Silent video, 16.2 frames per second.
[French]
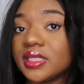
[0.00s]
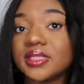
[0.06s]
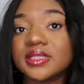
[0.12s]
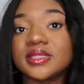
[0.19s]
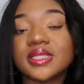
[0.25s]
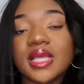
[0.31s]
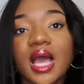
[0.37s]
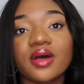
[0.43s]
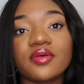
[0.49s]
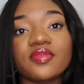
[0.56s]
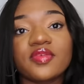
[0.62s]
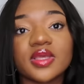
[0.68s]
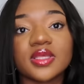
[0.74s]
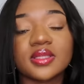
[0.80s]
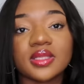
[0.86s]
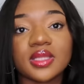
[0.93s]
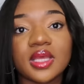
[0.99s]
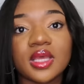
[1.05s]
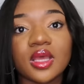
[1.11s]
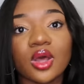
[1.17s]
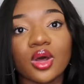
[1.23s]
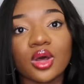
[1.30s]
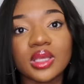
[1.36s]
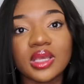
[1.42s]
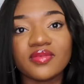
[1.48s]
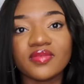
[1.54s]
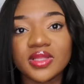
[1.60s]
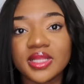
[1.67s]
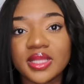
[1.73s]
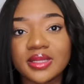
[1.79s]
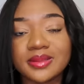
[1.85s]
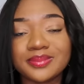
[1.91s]
Il s'est infecté. Euh, il y avait
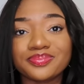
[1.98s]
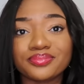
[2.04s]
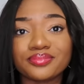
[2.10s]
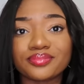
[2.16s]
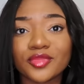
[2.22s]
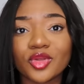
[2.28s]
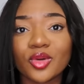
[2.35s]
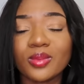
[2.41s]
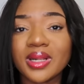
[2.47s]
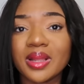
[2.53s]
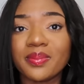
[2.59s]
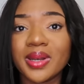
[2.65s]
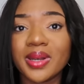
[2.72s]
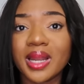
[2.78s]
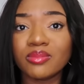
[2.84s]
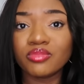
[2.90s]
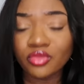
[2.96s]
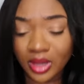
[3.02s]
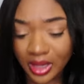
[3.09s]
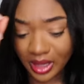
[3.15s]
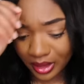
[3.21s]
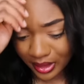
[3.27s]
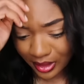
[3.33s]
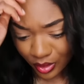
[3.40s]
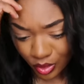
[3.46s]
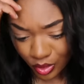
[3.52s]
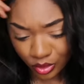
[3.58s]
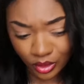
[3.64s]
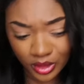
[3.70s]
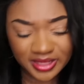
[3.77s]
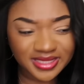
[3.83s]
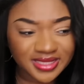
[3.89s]
des. Hum, comment on appelle la boule là
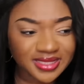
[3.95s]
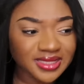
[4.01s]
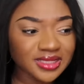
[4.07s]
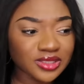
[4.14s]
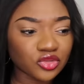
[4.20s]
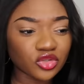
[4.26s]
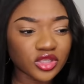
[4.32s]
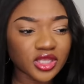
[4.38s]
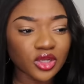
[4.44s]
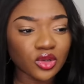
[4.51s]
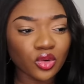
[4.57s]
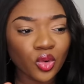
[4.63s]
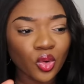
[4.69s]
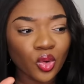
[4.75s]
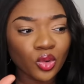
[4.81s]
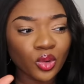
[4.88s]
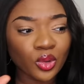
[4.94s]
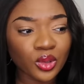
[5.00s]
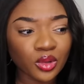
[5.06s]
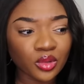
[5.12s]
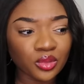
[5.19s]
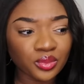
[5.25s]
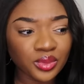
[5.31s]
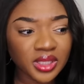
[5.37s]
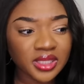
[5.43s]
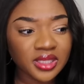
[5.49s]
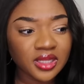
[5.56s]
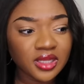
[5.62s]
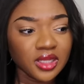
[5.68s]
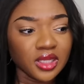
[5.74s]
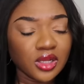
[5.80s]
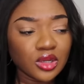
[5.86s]
Chloridine, ce qui chloroïde
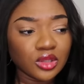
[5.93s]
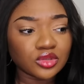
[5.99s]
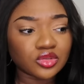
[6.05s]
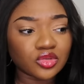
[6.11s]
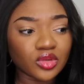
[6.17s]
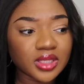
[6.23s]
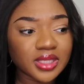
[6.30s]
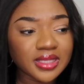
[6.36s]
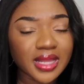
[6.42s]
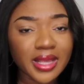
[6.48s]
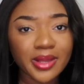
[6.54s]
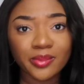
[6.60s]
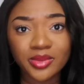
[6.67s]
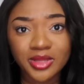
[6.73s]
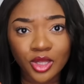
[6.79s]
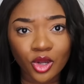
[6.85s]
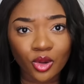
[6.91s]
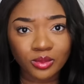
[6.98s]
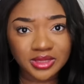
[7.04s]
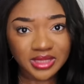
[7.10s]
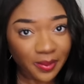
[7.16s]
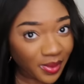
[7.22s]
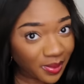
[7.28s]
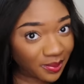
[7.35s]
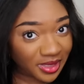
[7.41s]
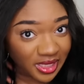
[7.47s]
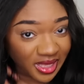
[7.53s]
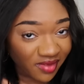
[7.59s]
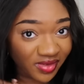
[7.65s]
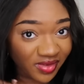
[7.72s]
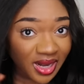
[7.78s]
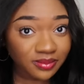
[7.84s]
ce qu'il a évité comment ça s'appelle mais il
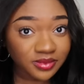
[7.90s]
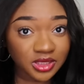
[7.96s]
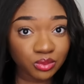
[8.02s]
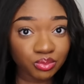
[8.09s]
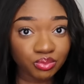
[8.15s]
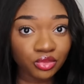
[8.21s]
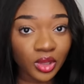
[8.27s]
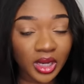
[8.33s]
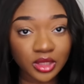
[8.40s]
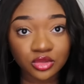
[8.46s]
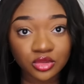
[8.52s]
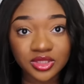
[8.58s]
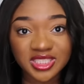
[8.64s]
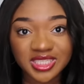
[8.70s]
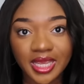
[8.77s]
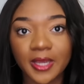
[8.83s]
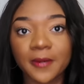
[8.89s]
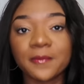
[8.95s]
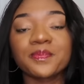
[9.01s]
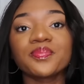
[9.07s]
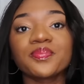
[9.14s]
y avait la petite boule là de chair